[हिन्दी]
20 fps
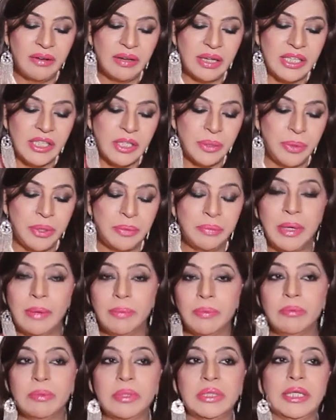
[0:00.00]
हवाले से फिर मैं
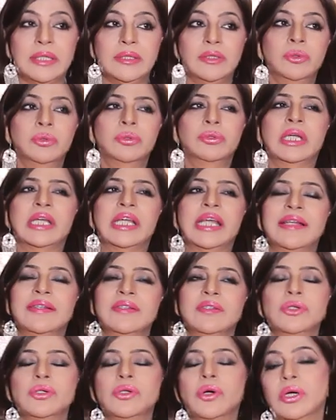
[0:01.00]
आपको बताती हूँ क्योंकि
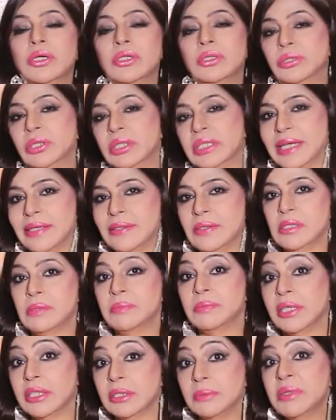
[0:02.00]
कैंसर औरत और कैंसर
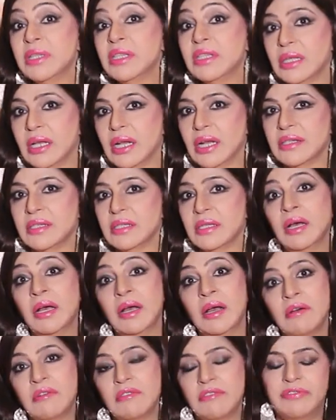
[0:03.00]
मर्द में ज़रा सा
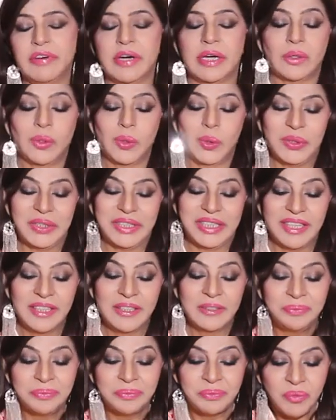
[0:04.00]
फ़र्क होता
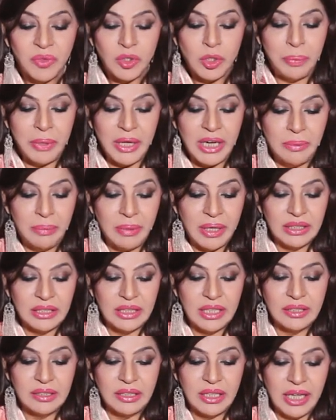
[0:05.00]
है तो पहले बात
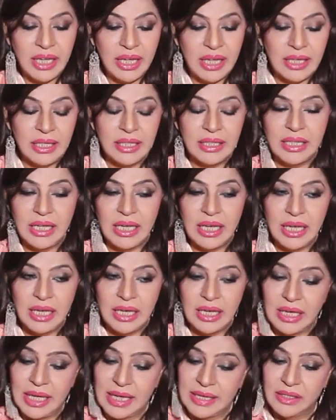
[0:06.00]
करते हैं
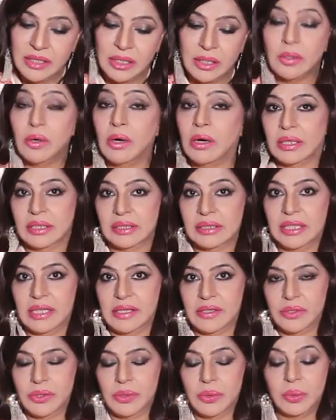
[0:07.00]
कि कैंसर औरत
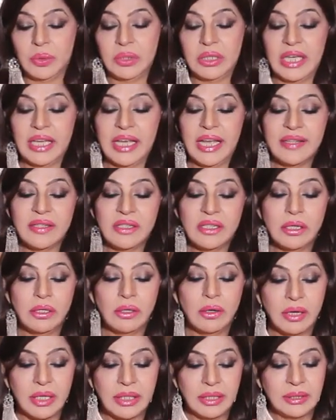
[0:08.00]
कैसी होती है कैंसर
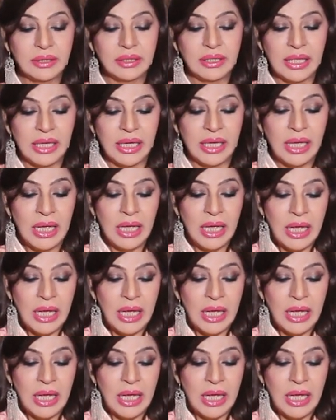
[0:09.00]
औरत के